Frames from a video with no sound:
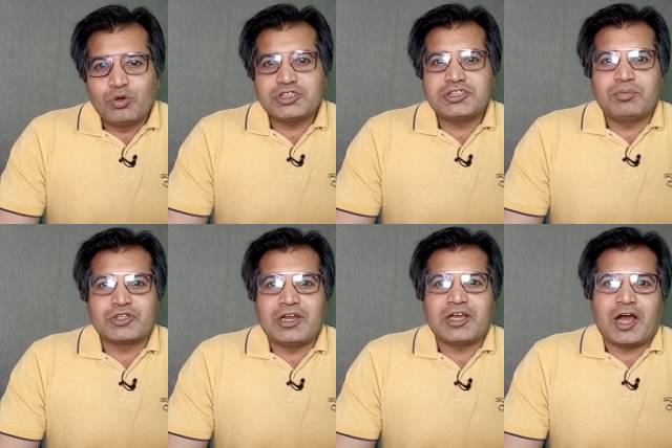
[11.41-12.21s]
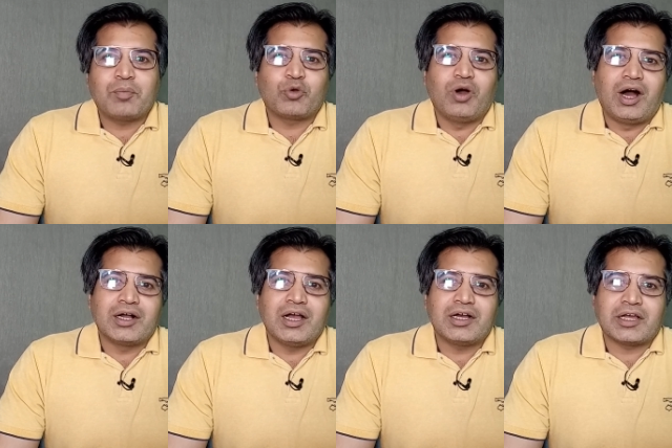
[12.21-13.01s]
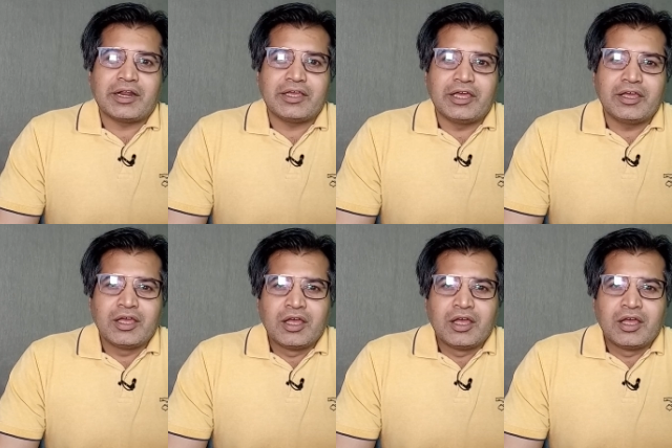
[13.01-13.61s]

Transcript: उससे मुतलिक आपको आगाह करेंगे